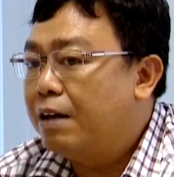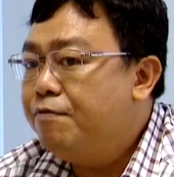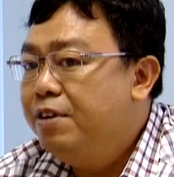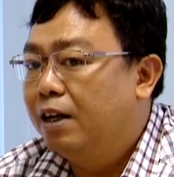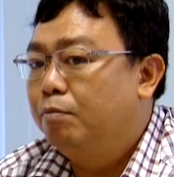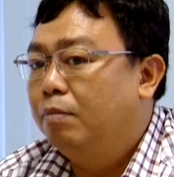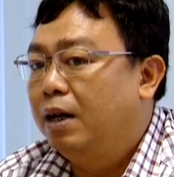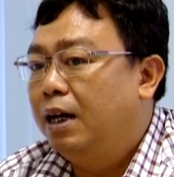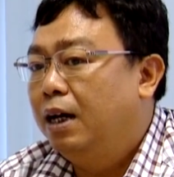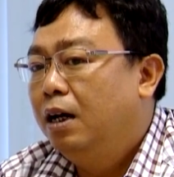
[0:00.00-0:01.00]
việc
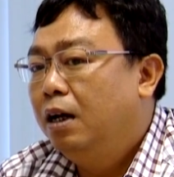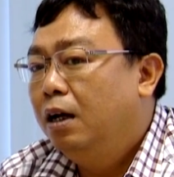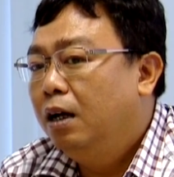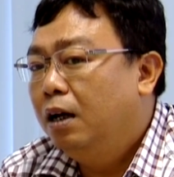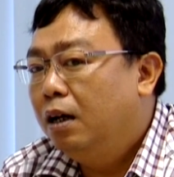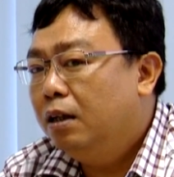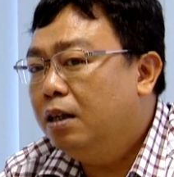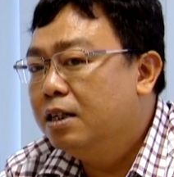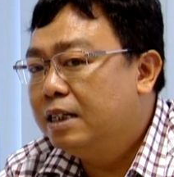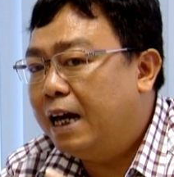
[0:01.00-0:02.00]
mà
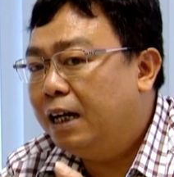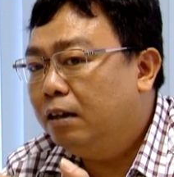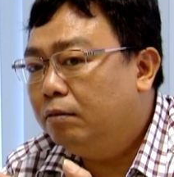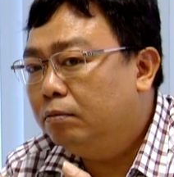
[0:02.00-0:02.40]
thời gian